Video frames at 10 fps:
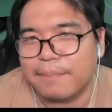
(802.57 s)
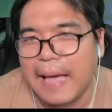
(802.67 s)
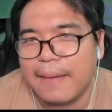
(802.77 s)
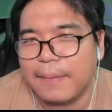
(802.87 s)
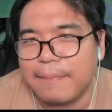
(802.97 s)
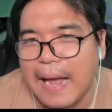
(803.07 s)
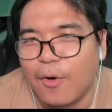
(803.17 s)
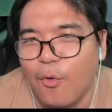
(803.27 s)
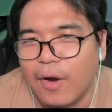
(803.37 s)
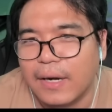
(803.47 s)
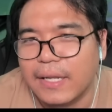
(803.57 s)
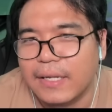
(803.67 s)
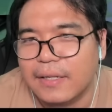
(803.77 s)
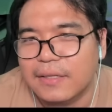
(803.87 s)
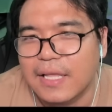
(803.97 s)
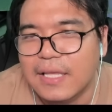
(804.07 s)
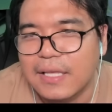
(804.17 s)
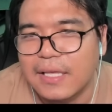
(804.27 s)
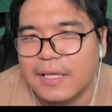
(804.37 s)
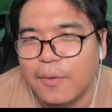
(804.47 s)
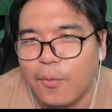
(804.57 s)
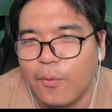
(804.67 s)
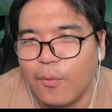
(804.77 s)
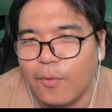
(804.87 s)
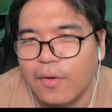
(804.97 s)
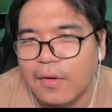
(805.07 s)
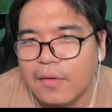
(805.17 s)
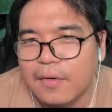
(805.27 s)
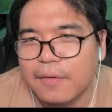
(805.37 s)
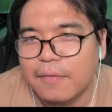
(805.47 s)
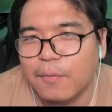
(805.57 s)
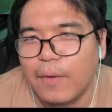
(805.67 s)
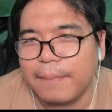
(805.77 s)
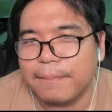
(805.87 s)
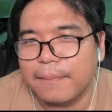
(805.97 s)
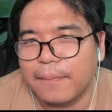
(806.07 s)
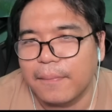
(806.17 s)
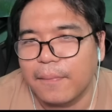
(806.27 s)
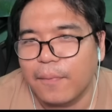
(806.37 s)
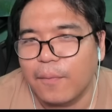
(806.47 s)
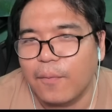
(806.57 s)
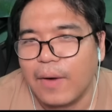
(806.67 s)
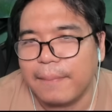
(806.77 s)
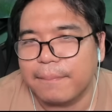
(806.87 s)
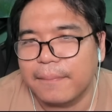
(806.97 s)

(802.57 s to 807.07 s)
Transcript: ปลาแบบปลาคู่ฮะนี่นี่โอ้โหวับวับ